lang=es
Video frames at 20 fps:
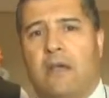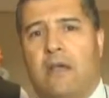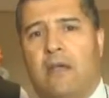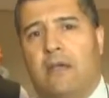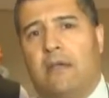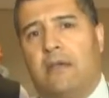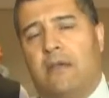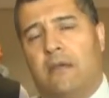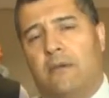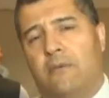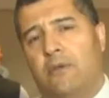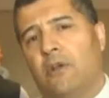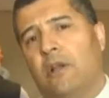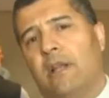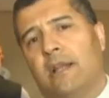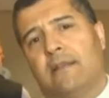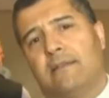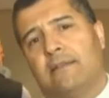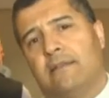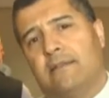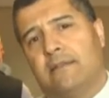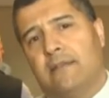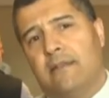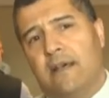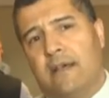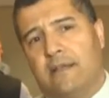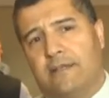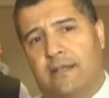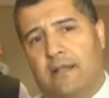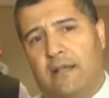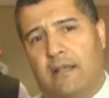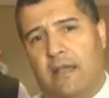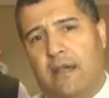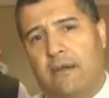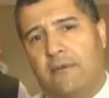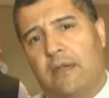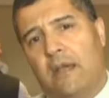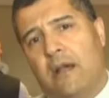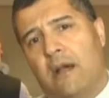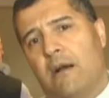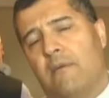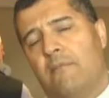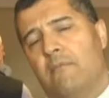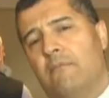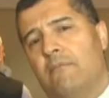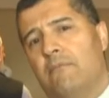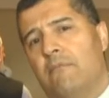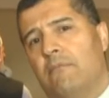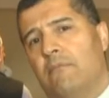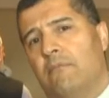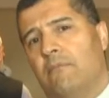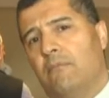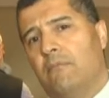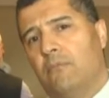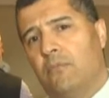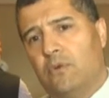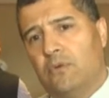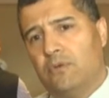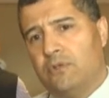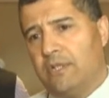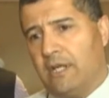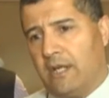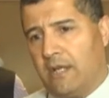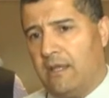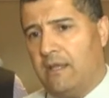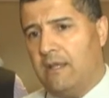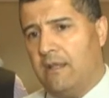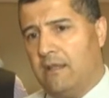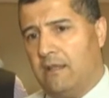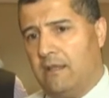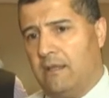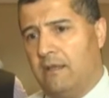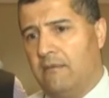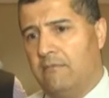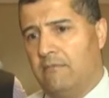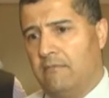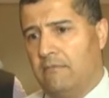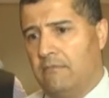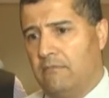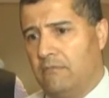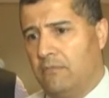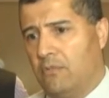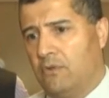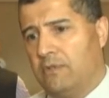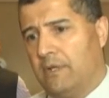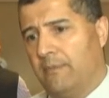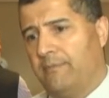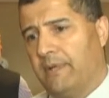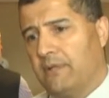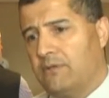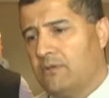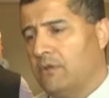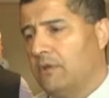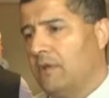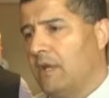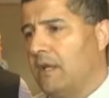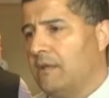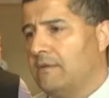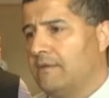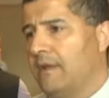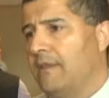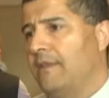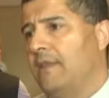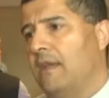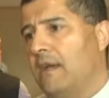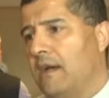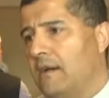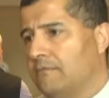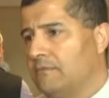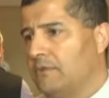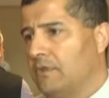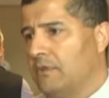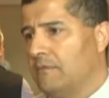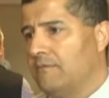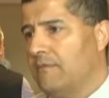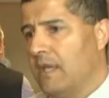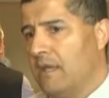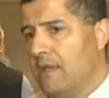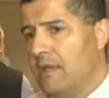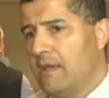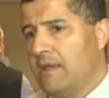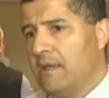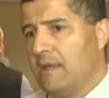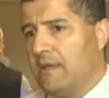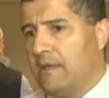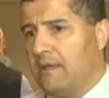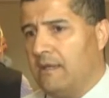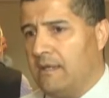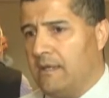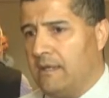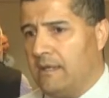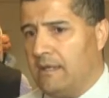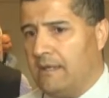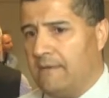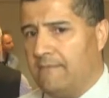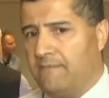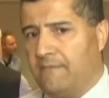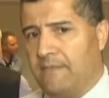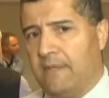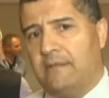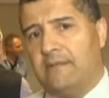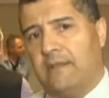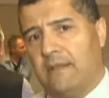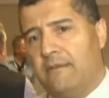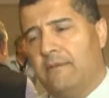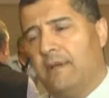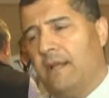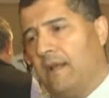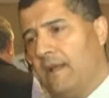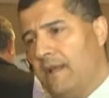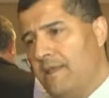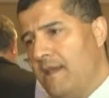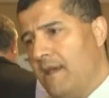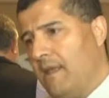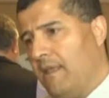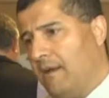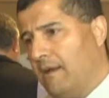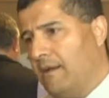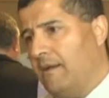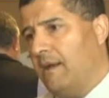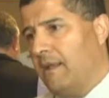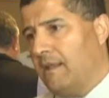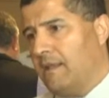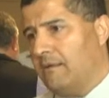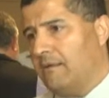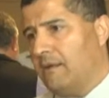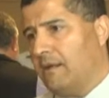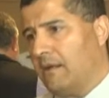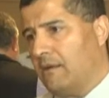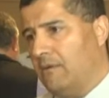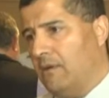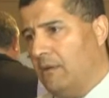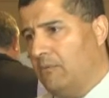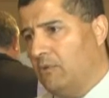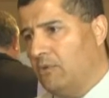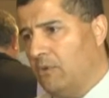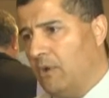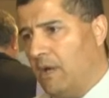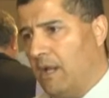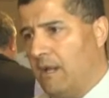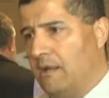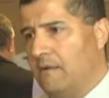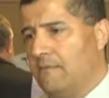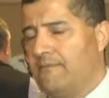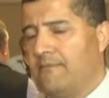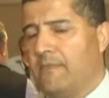eh, vio la necesidad, ya que había mucha gente, muchas personas de Armstrong que se iban a Cañada a trabajar con la Mutual,